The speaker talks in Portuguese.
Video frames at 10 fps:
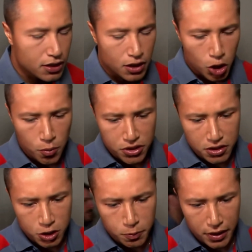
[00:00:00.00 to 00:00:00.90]
Como eu já
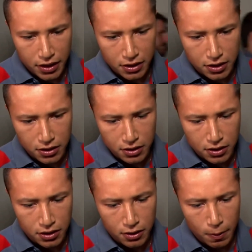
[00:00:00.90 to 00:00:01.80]
disse para ele,
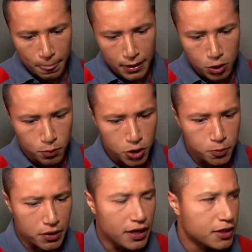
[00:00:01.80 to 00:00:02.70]
que ele não pode
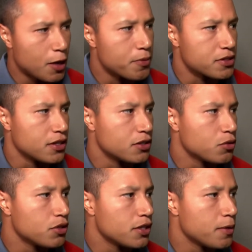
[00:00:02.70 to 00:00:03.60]
pular etapas, né?
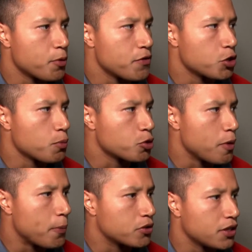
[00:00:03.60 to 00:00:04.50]
Então, ele aproveitou muito bem
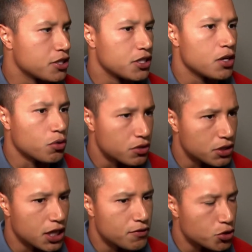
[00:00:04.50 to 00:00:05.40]
a oportunidade dele quando ele
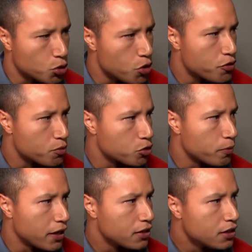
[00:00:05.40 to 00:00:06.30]
teve, jogou, foi muito
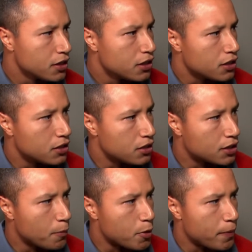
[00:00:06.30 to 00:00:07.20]
bem e
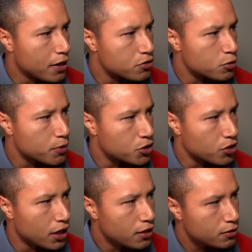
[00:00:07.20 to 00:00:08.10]
está preparado sim para
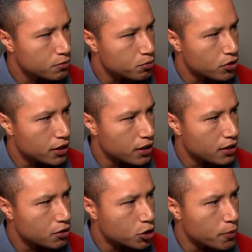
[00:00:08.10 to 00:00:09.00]
jogar.
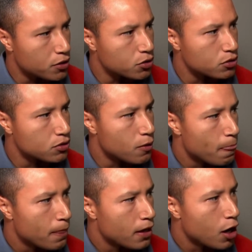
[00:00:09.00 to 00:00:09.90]
Porém, eu também estou
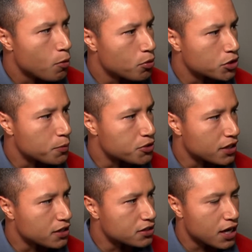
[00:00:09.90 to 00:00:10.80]
há um bom tempo já
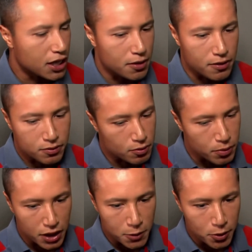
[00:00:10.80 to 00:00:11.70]
na estrada,
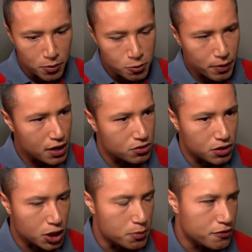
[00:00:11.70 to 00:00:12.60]
brigando pelo meu espaço,
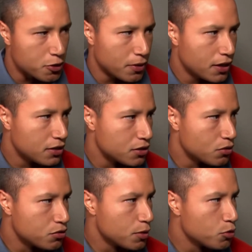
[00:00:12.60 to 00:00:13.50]
tentando me firmar.
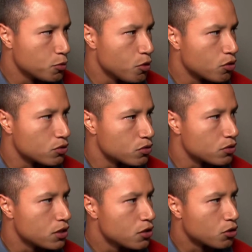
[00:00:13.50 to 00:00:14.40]
Então, isso é muito bom quando,
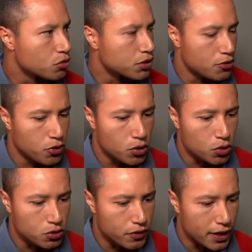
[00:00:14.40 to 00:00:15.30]
quando um tá fora, o
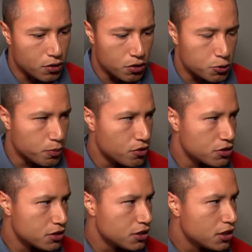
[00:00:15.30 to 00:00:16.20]
outro vai e
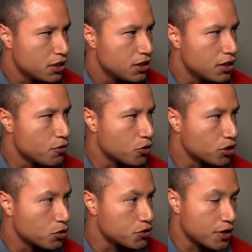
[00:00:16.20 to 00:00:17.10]
corresponde. E eu
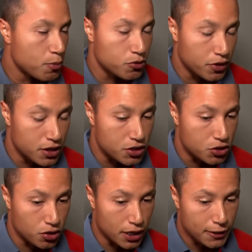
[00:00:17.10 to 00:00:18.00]
voltando hoje, fiquei muito feliz de
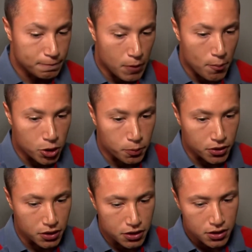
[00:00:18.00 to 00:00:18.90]
jogar, é muito
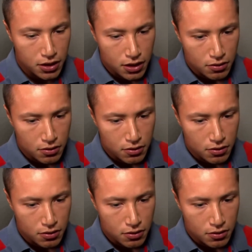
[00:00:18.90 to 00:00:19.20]
importante.